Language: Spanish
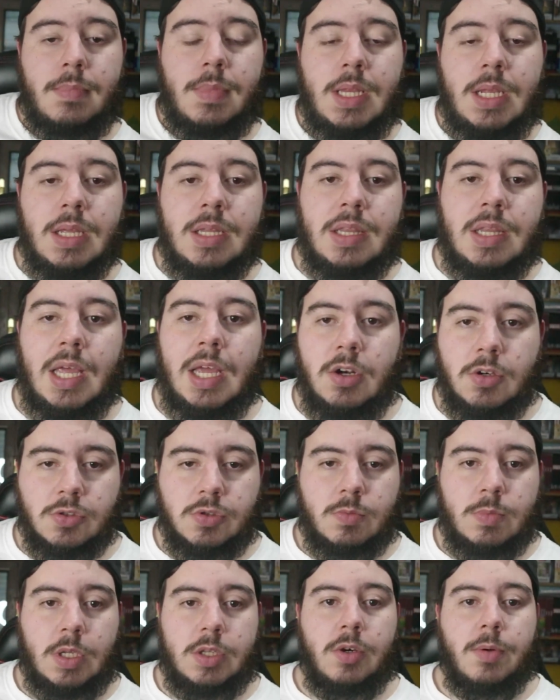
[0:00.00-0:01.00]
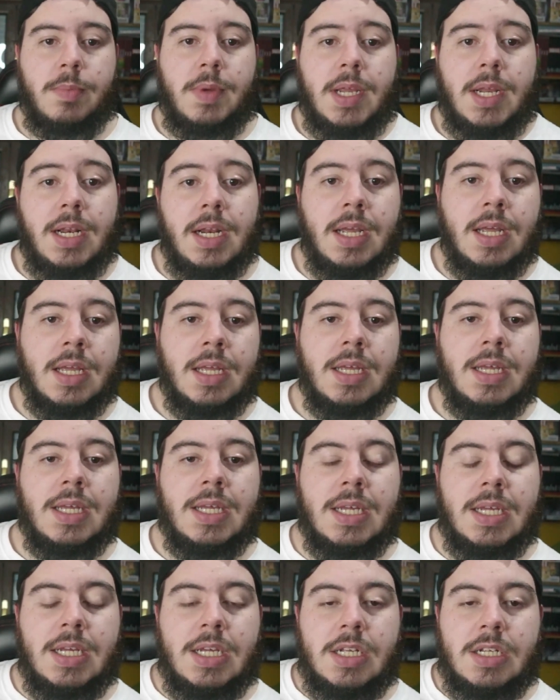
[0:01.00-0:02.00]
de los 4000
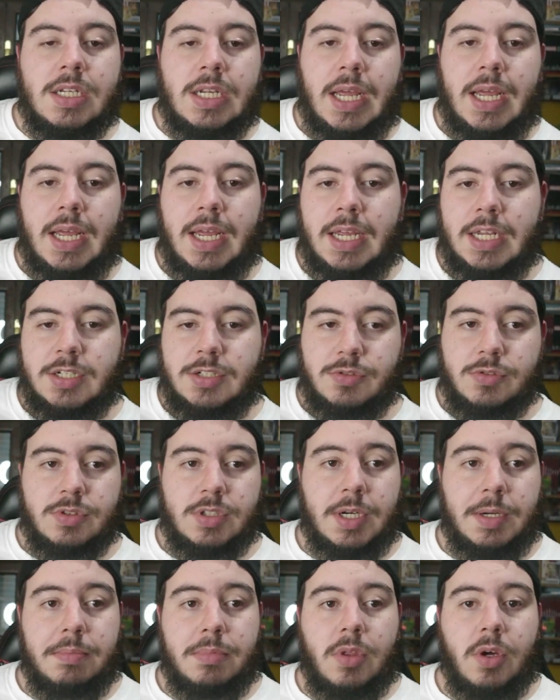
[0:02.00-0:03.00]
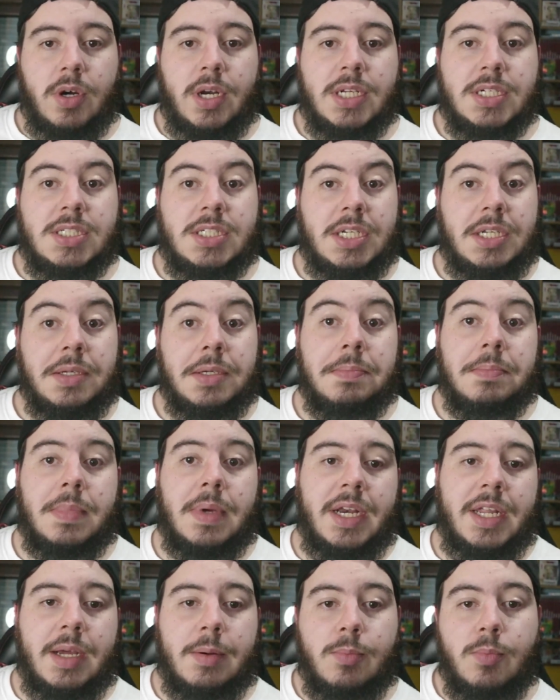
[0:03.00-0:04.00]
eh, suscriptores y me
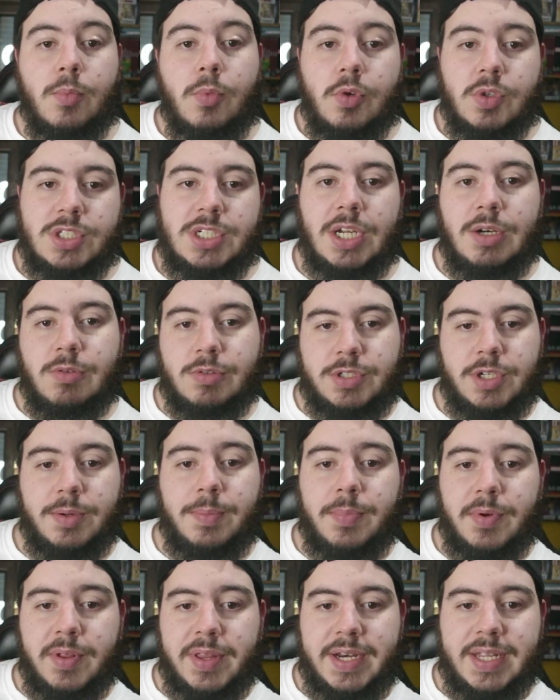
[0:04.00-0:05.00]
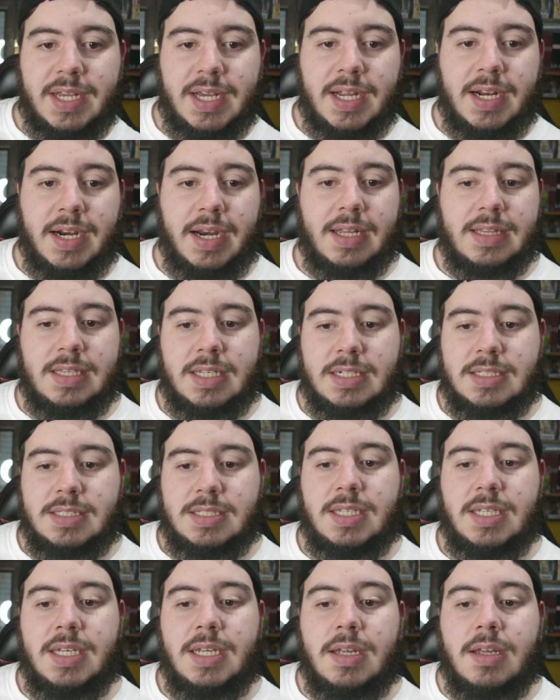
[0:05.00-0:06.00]
haría mucha ilusión poder llegar antes
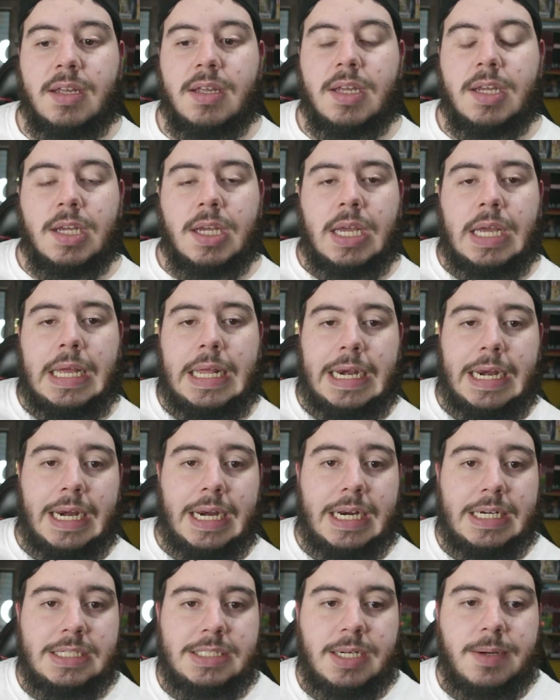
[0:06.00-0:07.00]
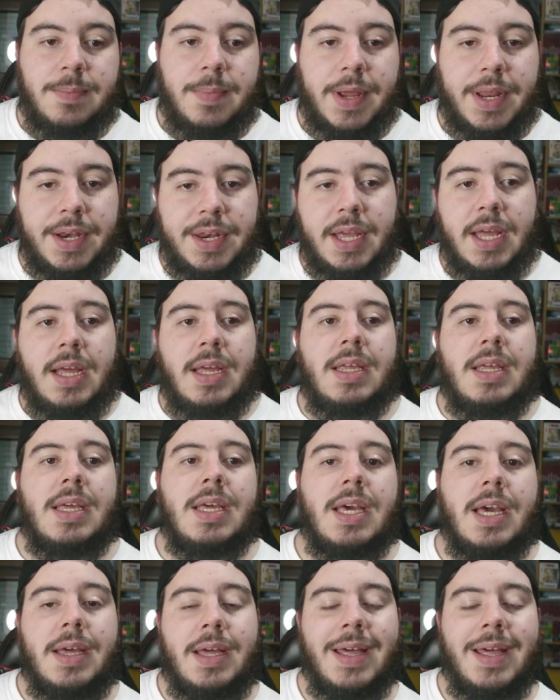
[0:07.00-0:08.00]
de WrestleMania y que